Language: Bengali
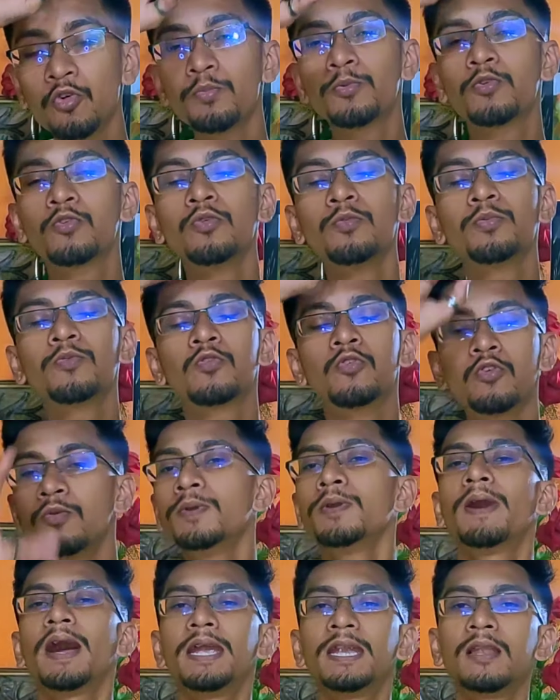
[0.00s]
খুব খুব
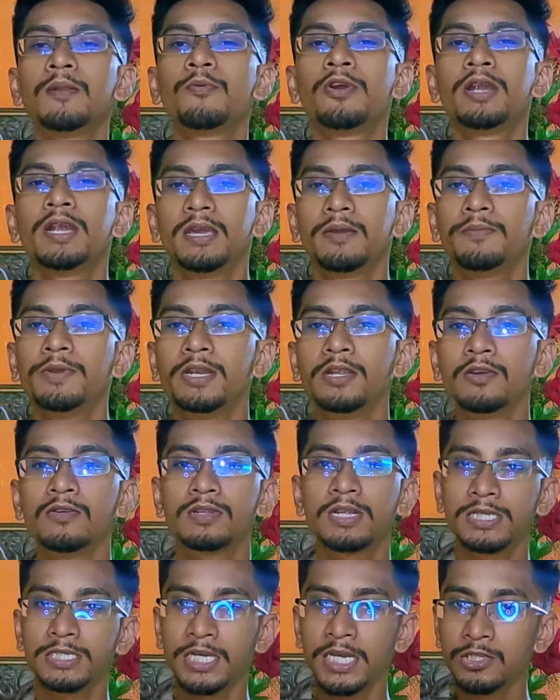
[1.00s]
খুবই ভাইটাল পয়েন্ট এই
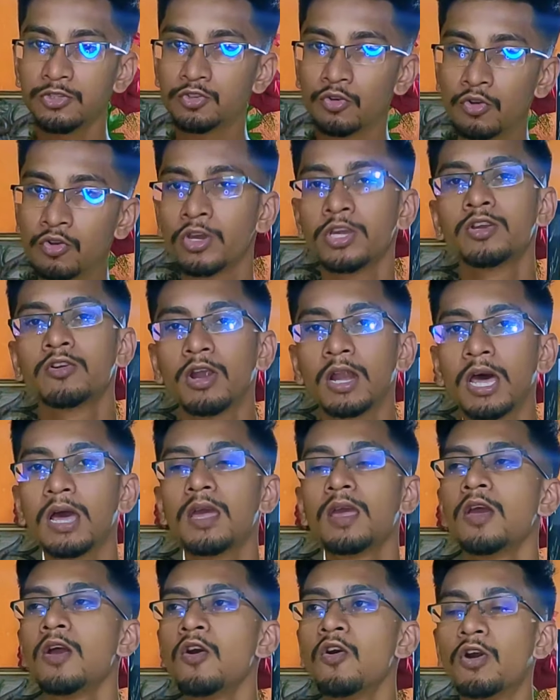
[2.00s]
ভিডিওটা সেই জন্যই করা
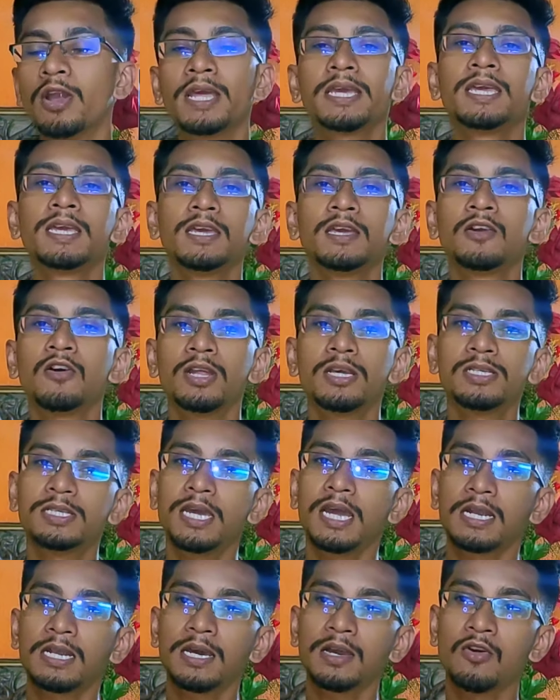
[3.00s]
অনেকে কি করে
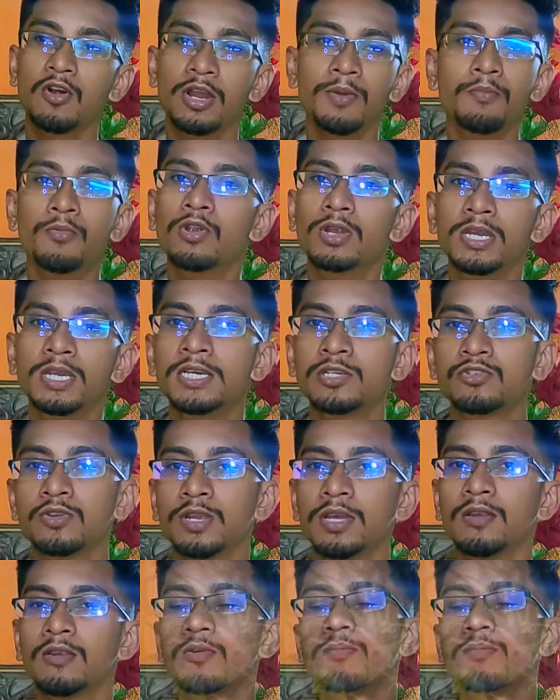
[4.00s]
যে একটা ঘরে বল নিয়ে চলে